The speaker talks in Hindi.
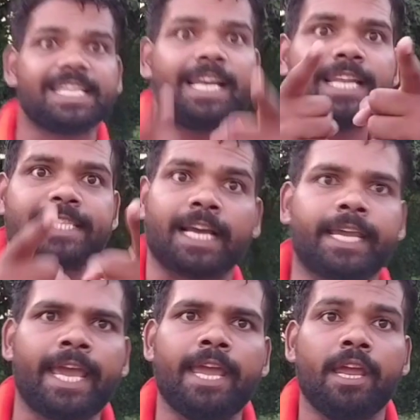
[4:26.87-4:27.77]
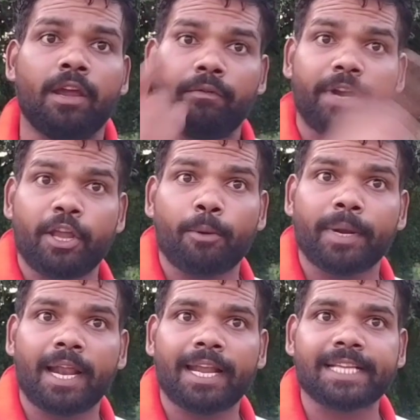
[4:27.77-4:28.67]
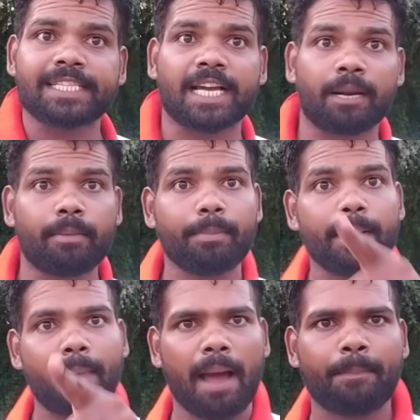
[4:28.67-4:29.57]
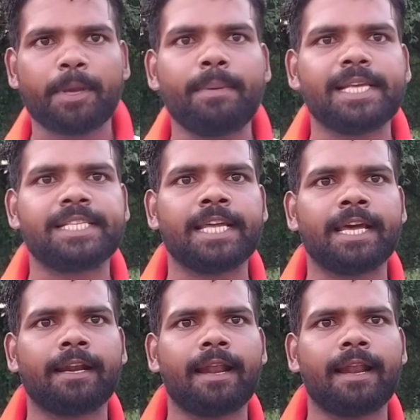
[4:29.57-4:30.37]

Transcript: साले छक्के वीडियो बनाने के चक्कर में अपने बाप की बेइज्जती कर